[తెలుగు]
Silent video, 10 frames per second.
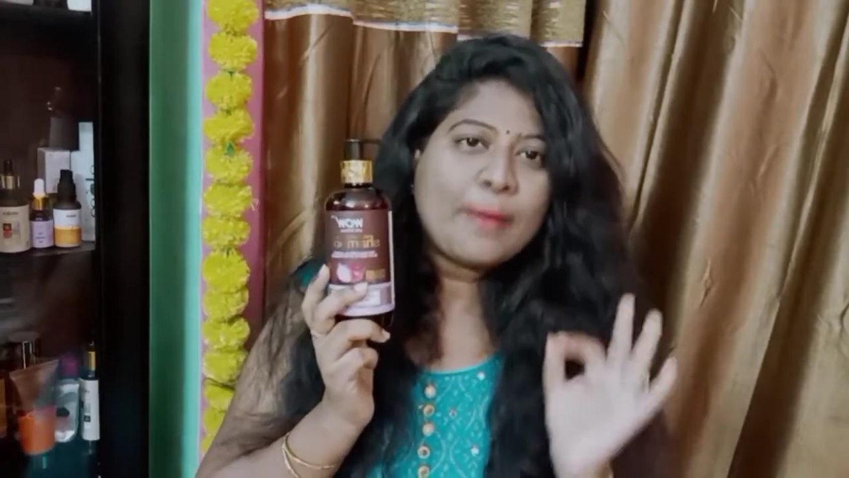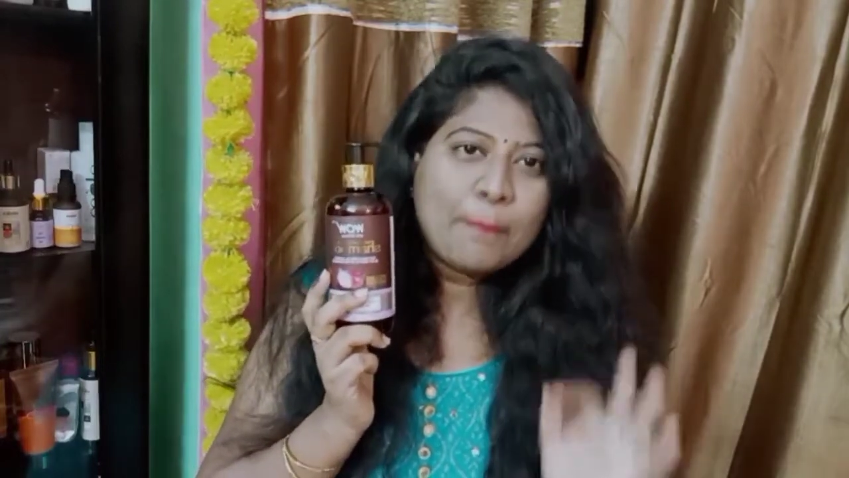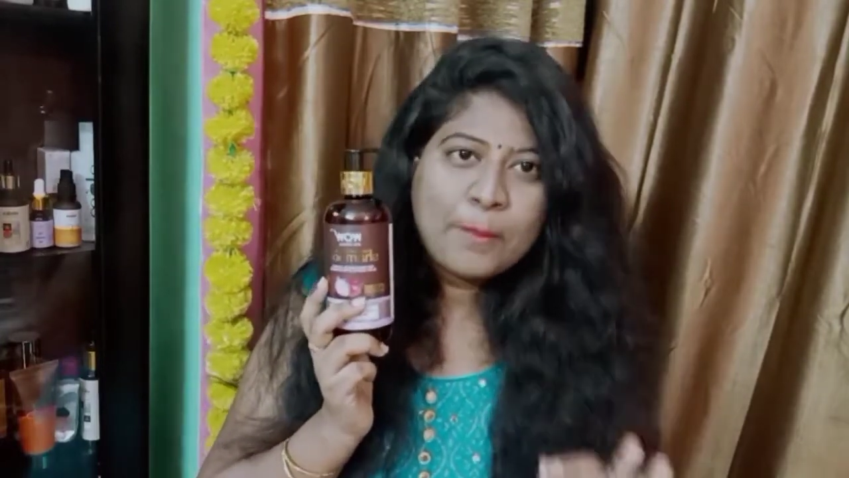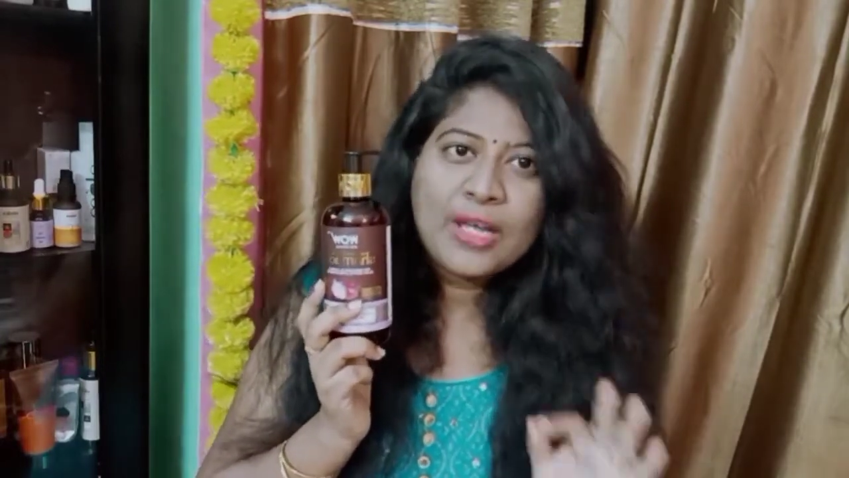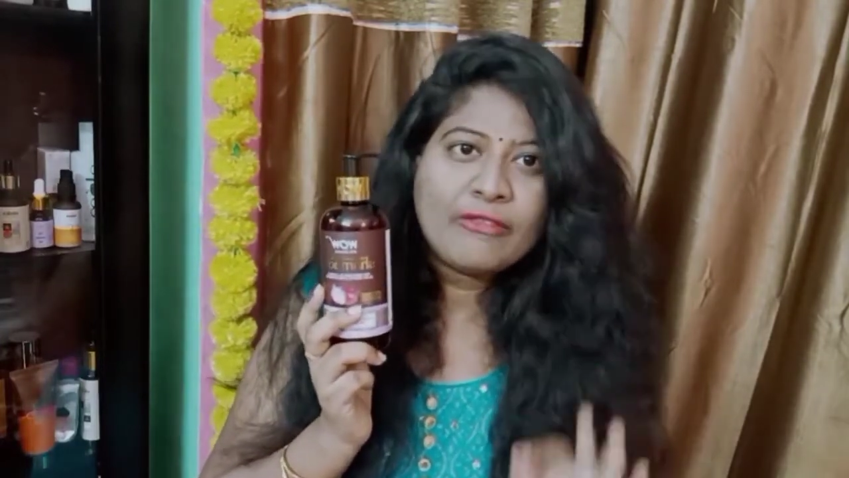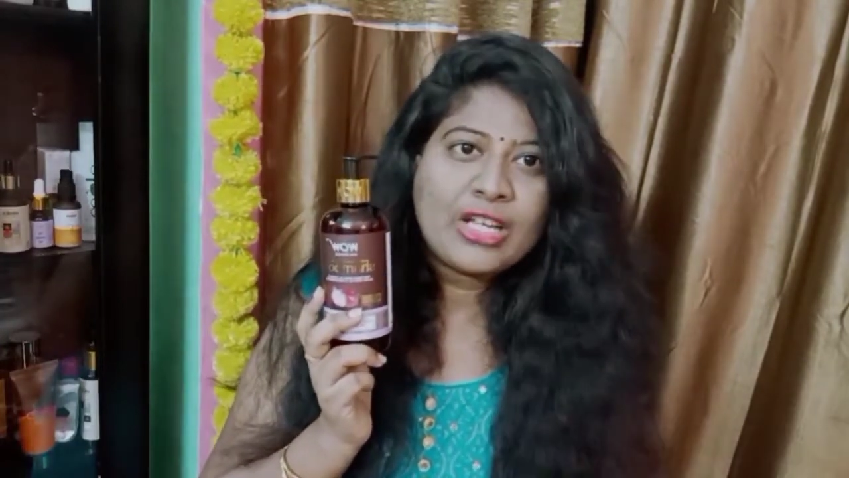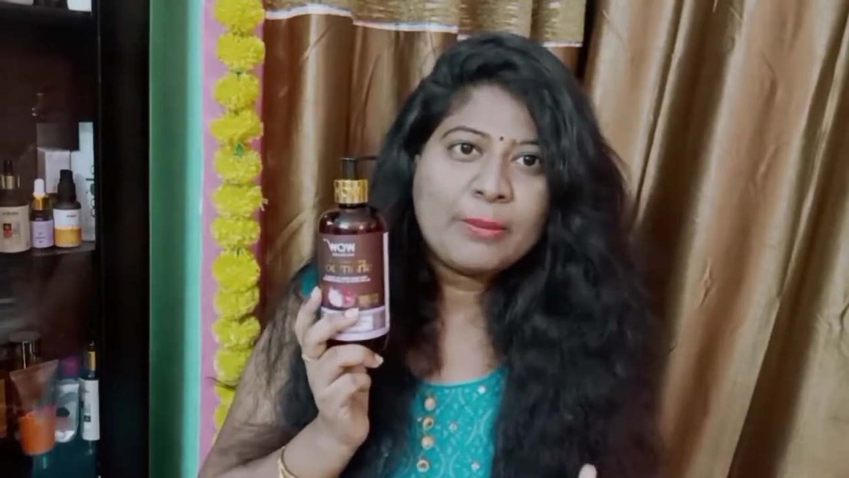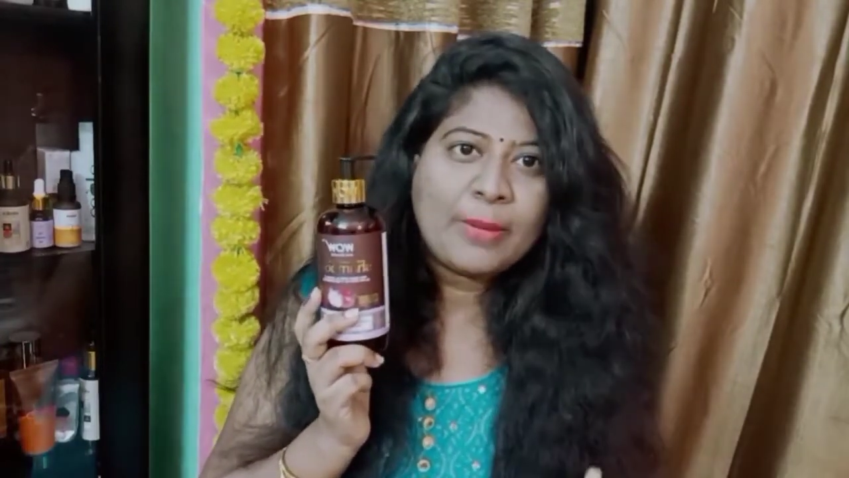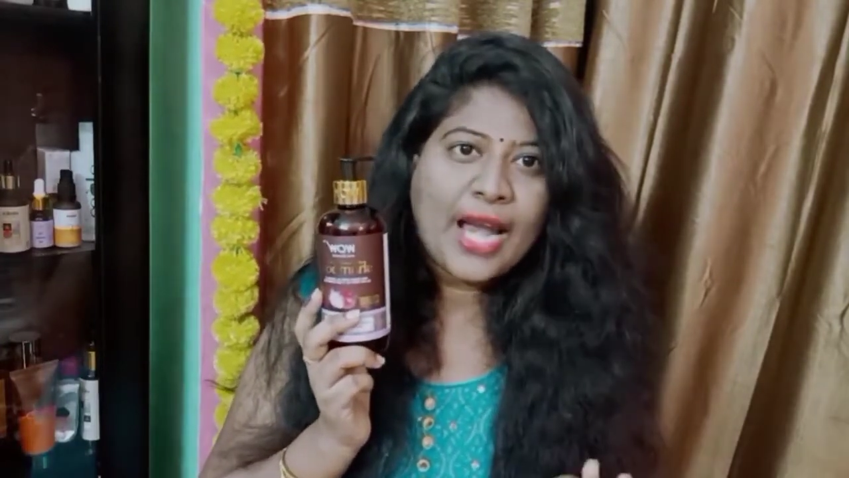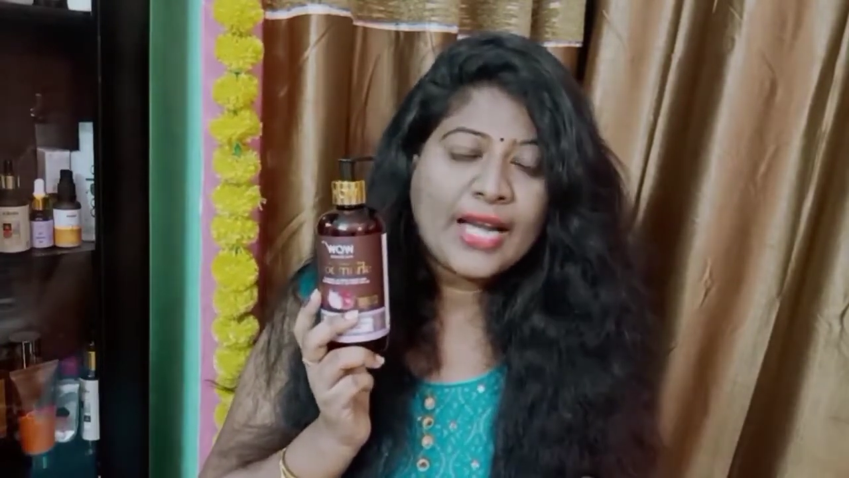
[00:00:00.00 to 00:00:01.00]
నెంబర్
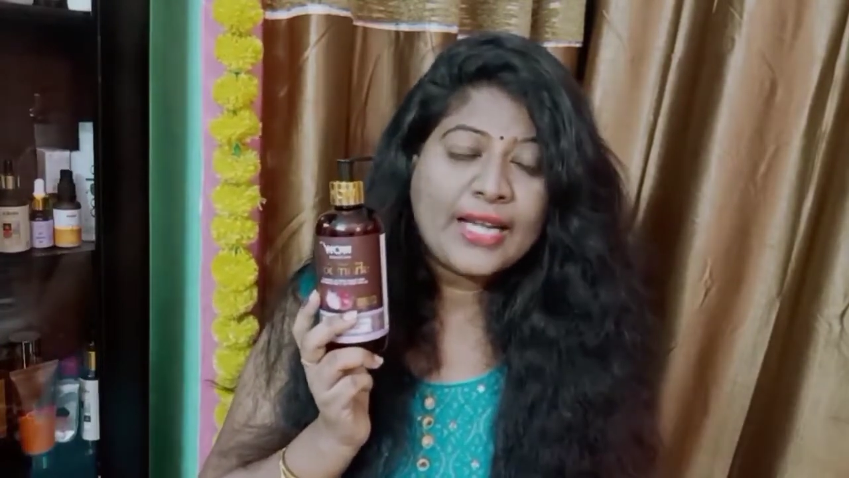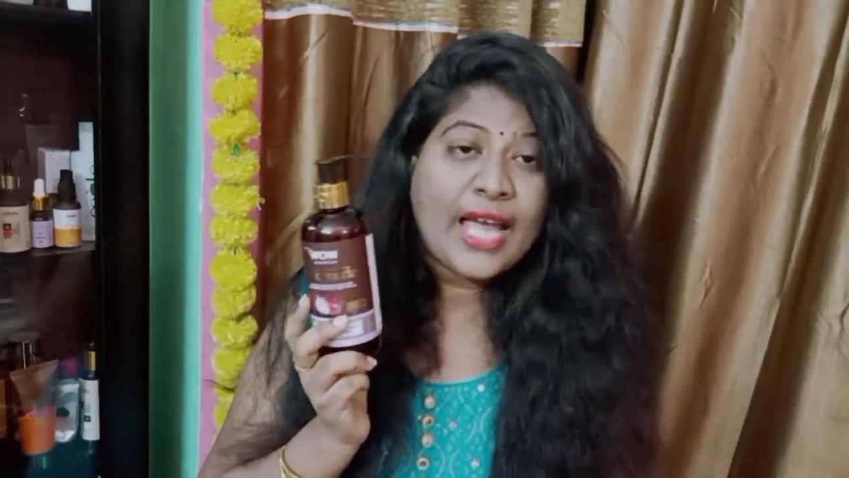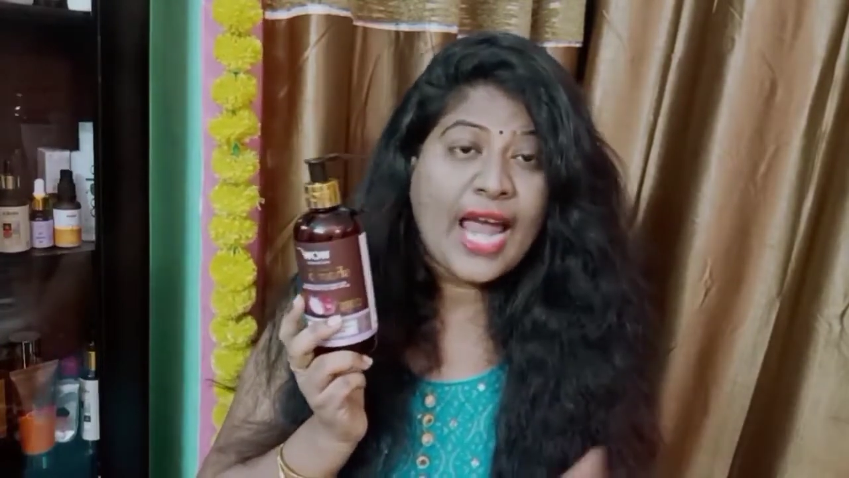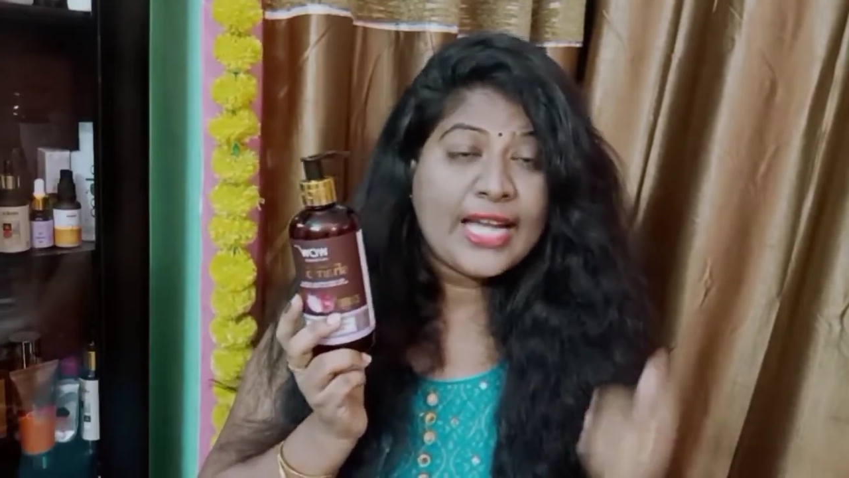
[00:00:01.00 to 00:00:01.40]
వన్ బ్రాండ్